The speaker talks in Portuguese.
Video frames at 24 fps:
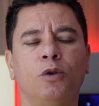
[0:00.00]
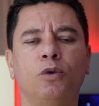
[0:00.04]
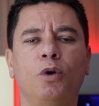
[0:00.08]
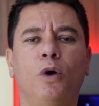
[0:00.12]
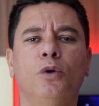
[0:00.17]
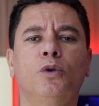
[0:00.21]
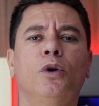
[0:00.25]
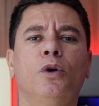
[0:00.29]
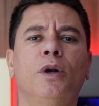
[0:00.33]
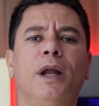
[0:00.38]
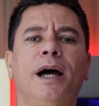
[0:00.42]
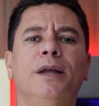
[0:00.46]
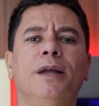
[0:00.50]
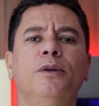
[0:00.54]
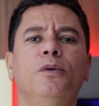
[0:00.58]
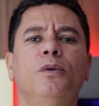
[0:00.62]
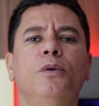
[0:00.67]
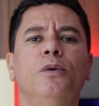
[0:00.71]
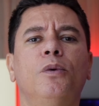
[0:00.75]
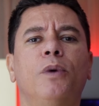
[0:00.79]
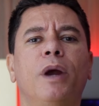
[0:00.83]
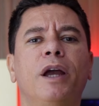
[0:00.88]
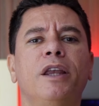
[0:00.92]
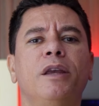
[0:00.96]
Do outro lado,
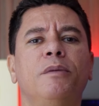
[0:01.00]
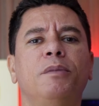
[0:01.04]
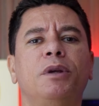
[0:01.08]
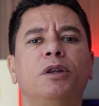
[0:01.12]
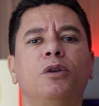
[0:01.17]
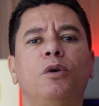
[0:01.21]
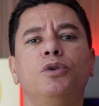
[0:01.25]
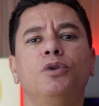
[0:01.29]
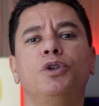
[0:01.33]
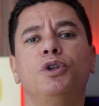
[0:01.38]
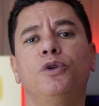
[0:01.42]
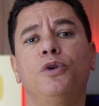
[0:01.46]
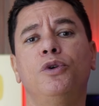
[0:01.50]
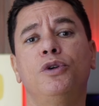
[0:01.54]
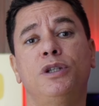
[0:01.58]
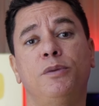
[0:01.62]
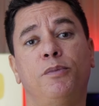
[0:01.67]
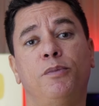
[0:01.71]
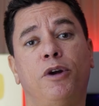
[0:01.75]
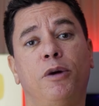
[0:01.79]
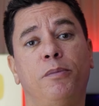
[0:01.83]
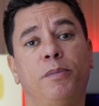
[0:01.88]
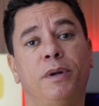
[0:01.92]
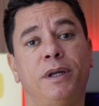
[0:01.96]
o Redmi Note 12
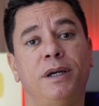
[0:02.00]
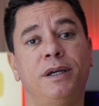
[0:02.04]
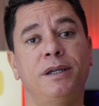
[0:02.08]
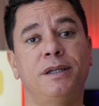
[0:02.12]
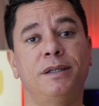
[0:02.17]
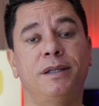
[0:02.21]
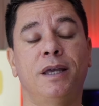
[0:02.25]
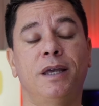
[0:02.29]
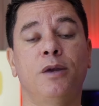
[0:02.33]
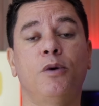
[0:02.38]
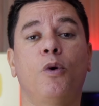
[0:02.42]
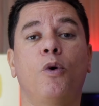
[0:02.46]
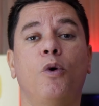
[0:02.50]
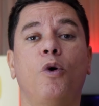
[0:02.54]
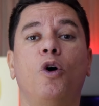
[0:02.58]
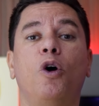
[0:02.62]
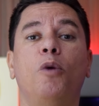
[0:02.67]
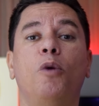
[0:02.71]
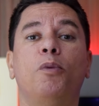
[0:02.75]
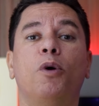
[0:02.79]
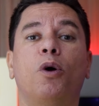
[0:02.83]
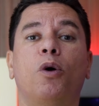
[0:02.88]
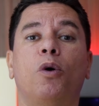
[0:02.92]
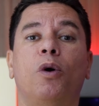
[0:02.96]
Pro Plus tem o
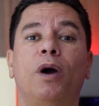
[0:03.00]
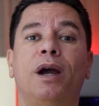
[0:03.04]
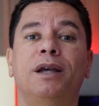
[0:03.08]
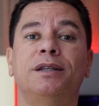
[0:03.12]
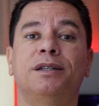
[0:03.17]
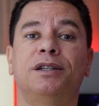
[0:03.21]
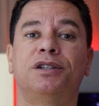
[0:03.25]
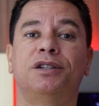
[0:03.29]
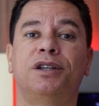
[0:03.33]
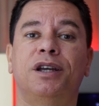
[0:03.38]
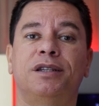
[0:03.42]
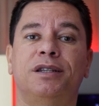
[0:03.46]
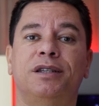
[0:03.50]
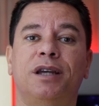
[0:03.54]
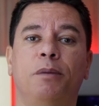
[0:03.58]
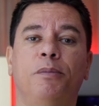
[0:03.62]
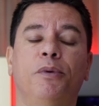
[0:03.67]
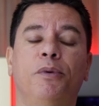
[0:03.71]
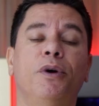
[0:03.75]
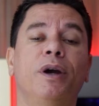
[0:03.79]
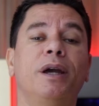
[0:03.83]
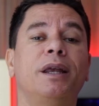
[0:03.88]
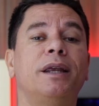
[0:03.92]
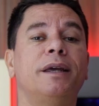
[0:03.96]
corpo com resistência à
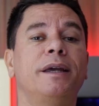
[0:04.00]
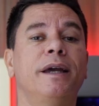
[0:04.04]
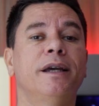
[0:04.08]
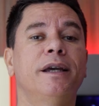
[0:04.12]
poeira e